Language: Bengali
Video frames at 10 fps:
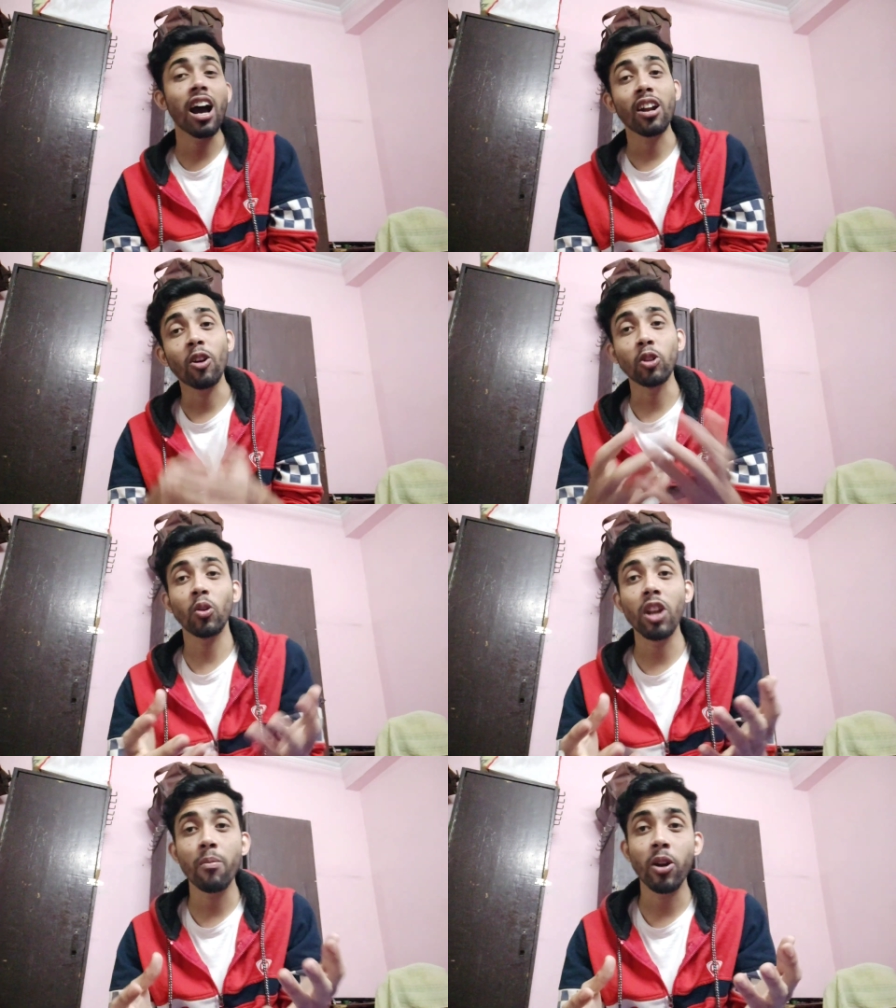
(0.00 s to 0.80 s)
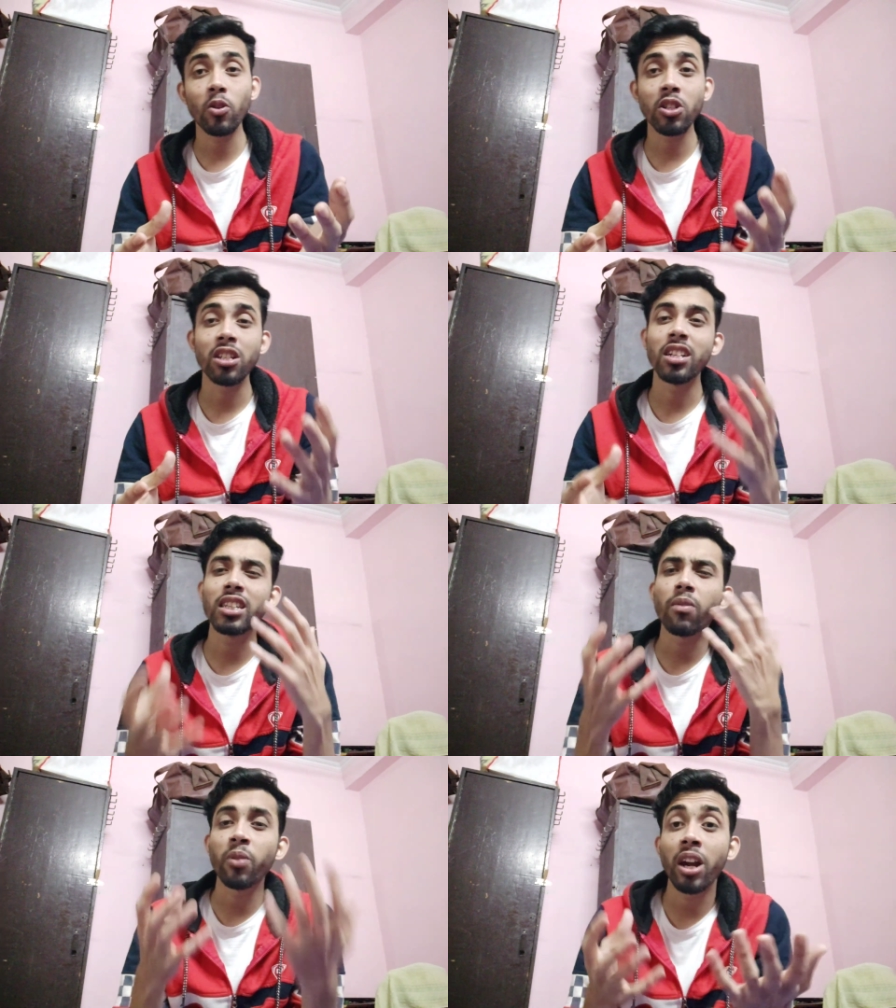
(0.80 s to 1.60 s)
আর কতগুলো মানুষ
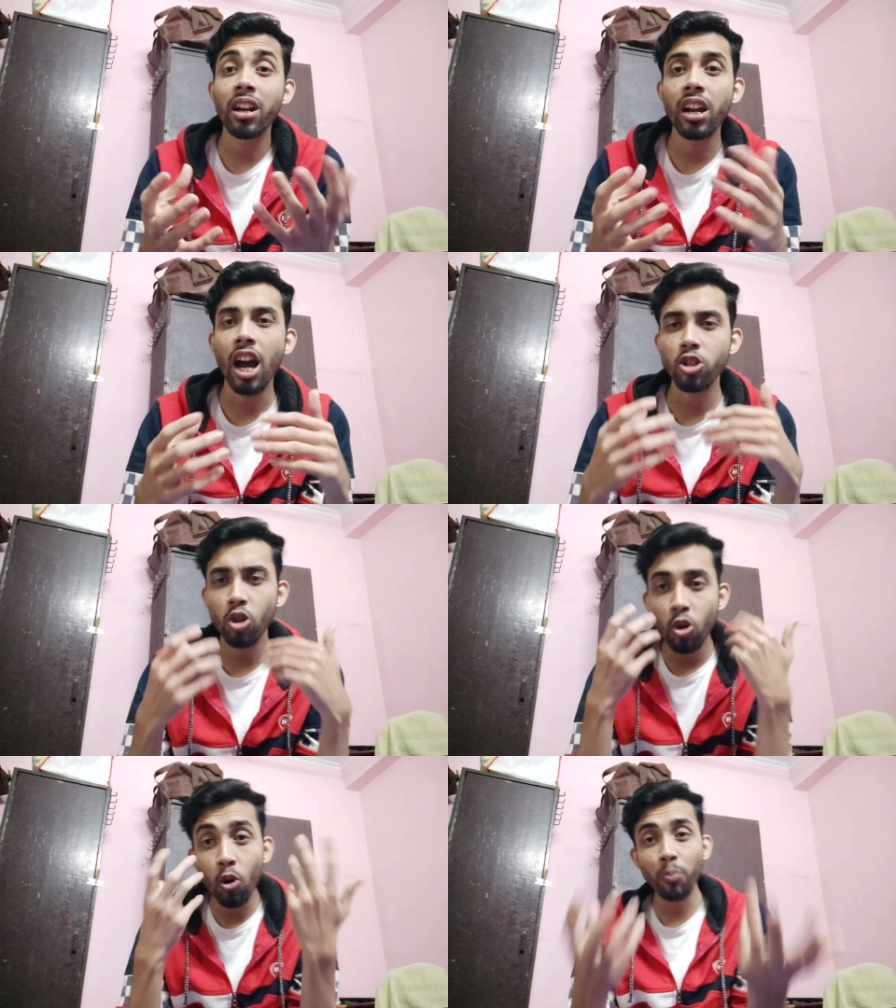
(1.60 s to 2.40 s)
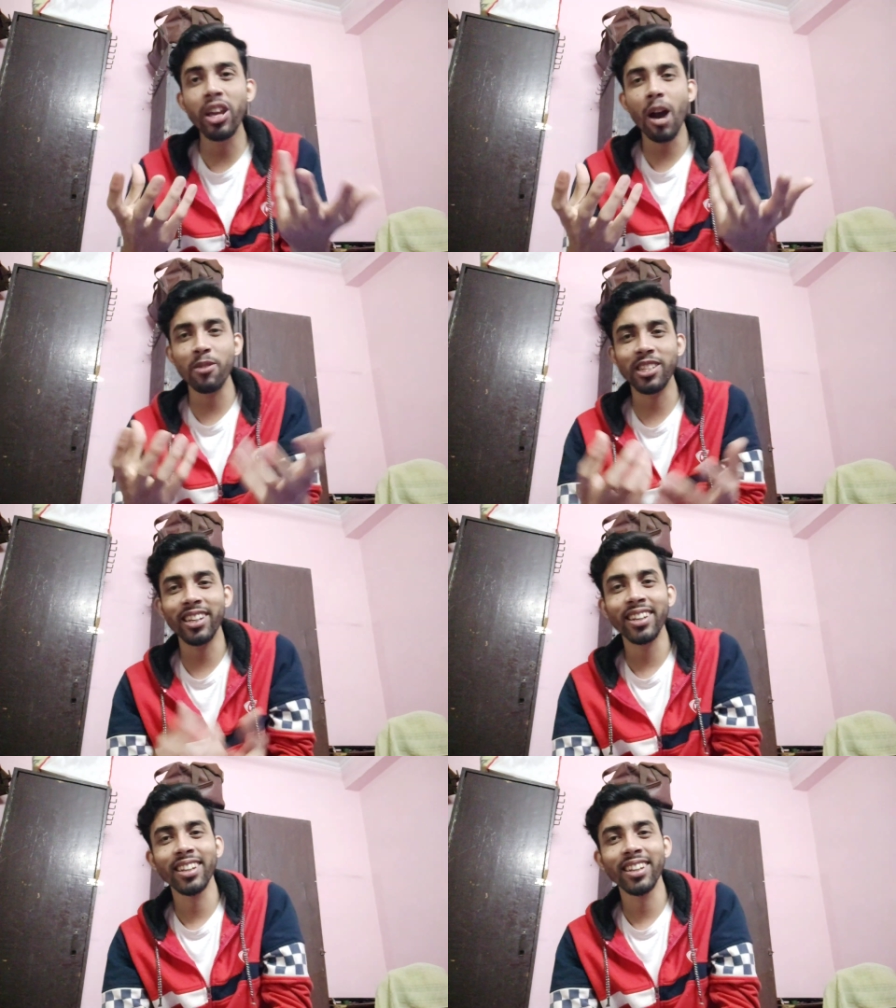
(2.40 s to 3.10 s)
নিজের ফ্রেন্ডের আসল রূপ দেয়া পেয়েছে